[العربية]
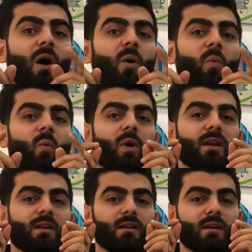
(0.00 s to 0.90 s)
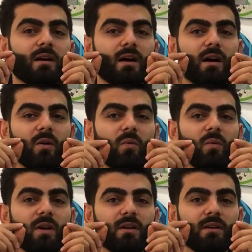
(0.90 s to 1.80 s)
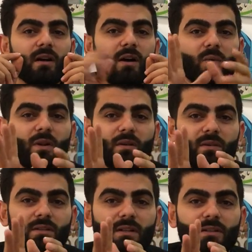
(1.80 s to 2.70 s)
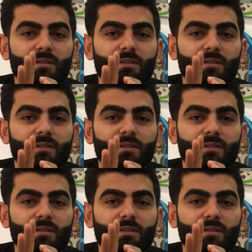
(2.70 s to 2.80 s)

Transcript: أول أول أول نقطة